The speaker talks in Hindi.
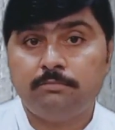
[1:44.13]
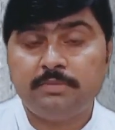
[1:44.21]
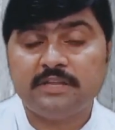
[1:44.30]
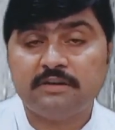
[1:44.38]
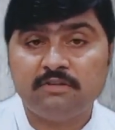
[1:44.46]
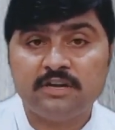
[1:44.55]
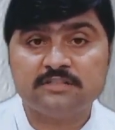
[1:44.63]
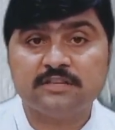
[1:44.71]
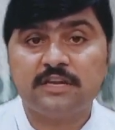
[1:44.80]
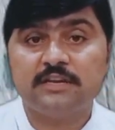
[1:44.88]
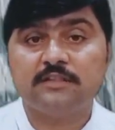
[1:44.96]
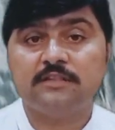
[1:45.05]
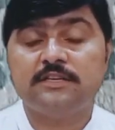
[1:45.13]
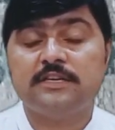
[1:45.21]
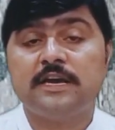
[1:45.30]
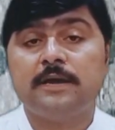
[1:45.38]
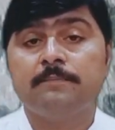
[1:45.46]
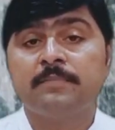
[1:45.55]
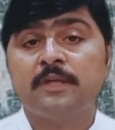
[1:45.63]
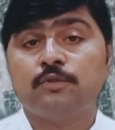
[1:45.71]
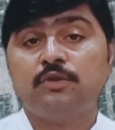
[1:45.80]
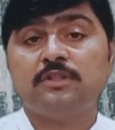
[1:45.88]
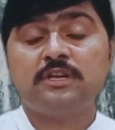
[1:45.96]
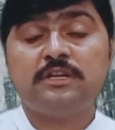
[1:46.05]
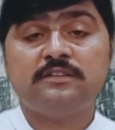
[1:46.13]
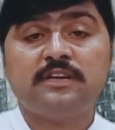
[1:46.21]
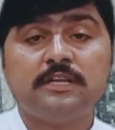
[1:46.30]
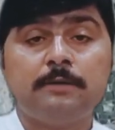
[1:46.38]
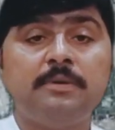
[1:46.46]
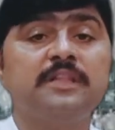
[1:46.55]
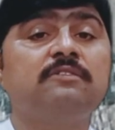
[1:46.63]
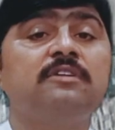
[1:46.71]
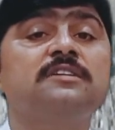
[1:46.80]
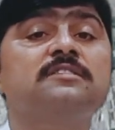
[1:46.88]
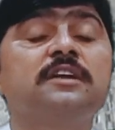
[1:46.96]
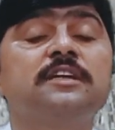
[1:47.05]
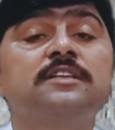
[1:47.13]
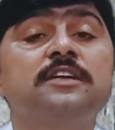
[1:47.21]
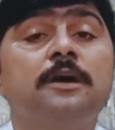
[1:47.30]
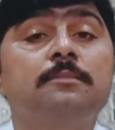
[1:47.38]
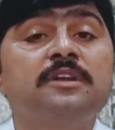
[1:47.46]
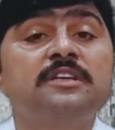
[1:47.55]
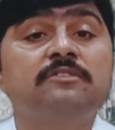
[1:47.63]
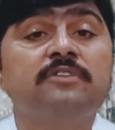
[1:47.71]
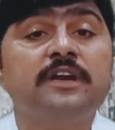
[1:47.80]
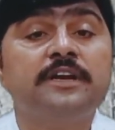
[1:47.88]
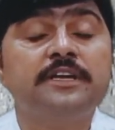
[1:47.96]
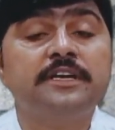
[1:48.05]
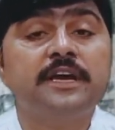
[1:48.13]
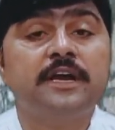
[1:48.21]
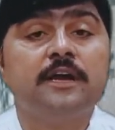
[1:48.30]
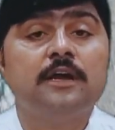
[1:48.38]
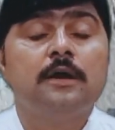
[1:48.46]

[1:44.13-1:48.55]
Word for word: पैदावारी सलाहियत दी है तो इतनी ज़्यादा पैदावारी सलाहियत की आमल ये वैरायटी है